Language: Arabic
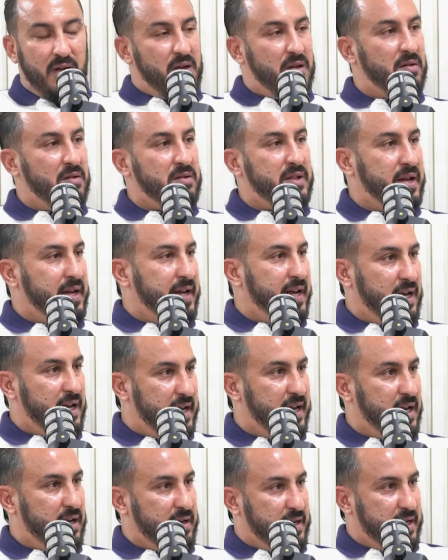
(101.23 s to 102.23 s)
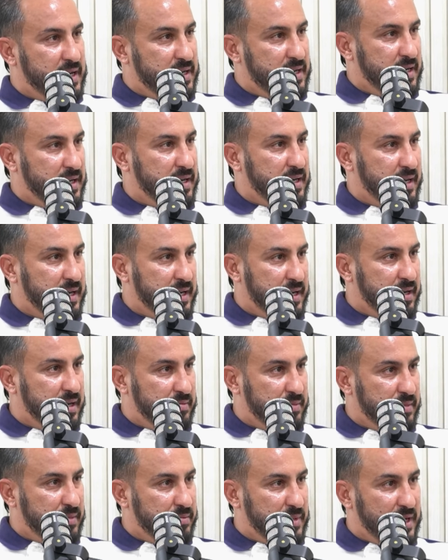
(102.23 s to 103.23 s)
يا انا انا انا انا
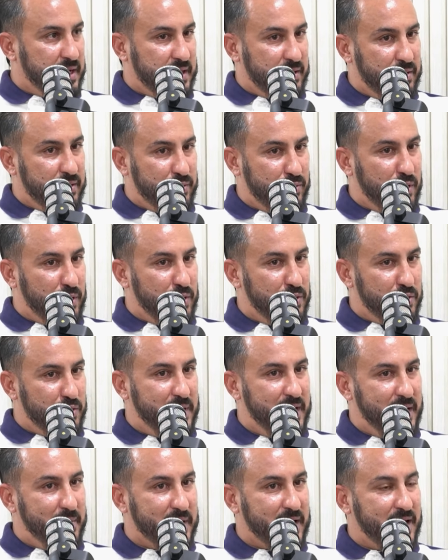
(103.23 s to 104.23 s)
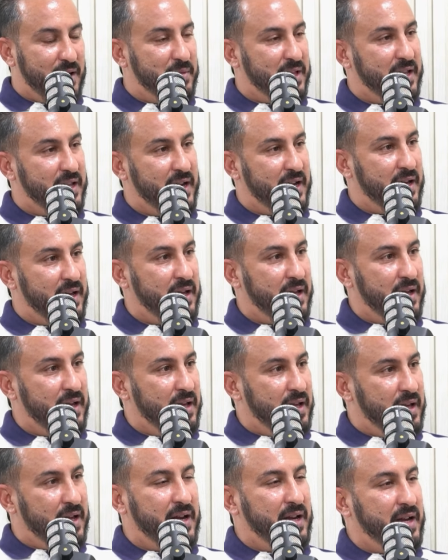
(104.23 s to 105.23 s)
اعوذ بالله من كلمتين انا
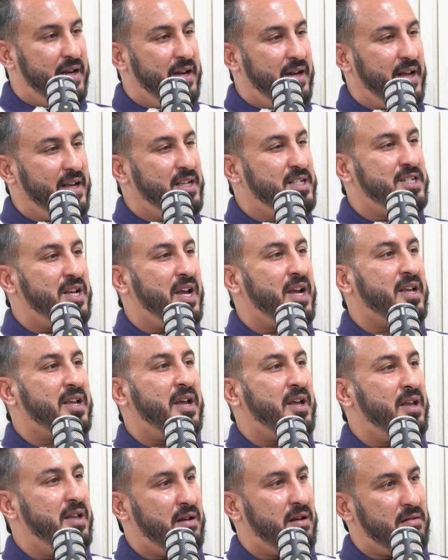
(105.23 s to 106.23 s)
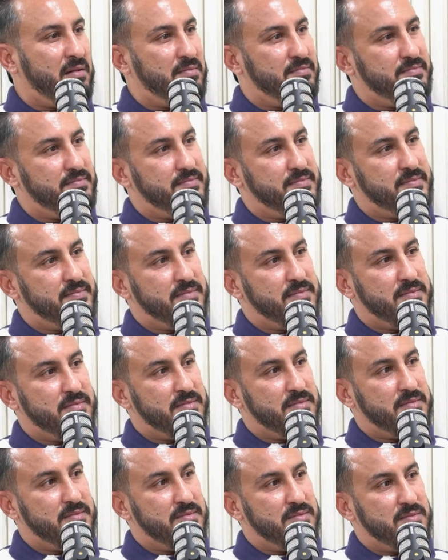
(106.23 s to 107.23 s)
خليني نعيش هكا خير
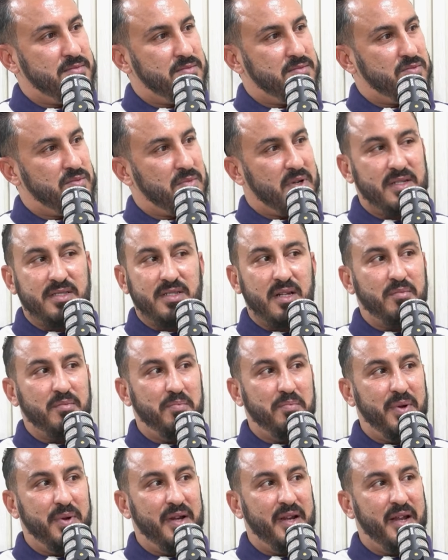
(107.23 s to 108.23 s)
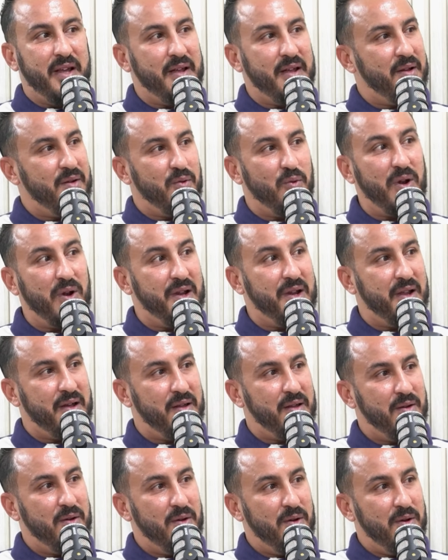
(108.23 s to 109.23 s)
قسما بالله والله
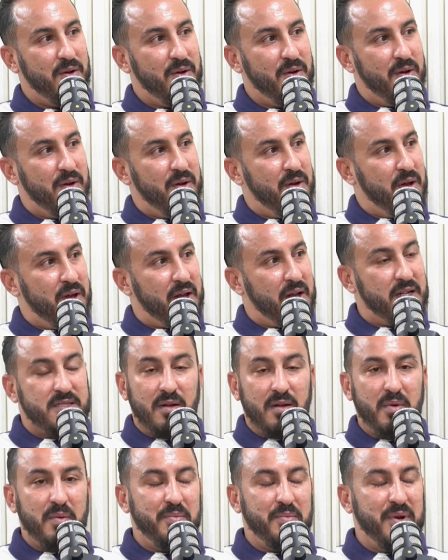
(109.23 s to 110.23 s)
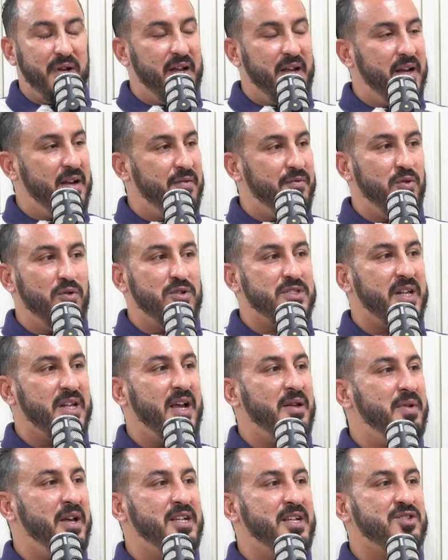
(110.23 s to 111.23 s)
قسما بالله الفلوس
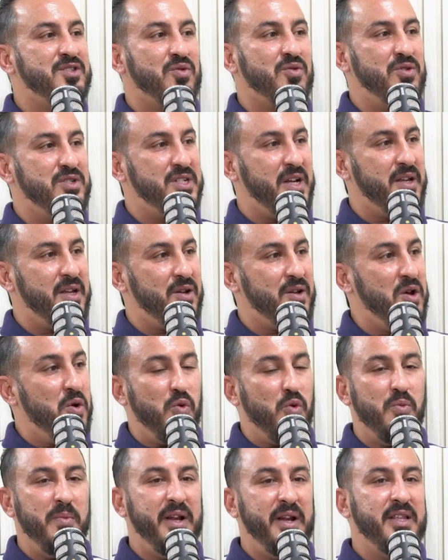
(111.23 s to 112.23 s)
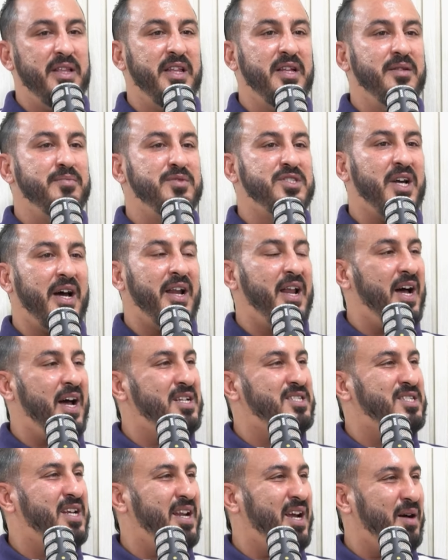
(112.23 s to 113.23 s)
راهي ماهيش كل شيء وما ندمتش على
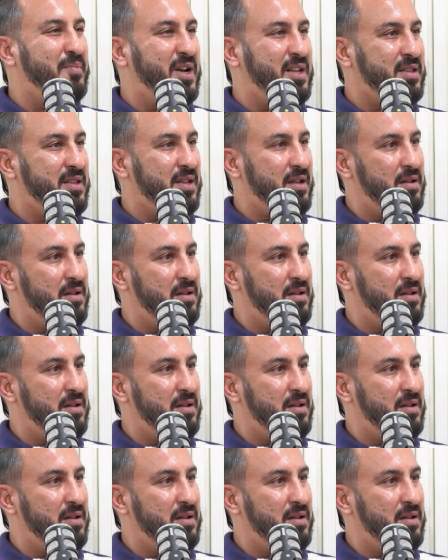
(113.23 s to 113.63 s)
حاجه اللي عملتها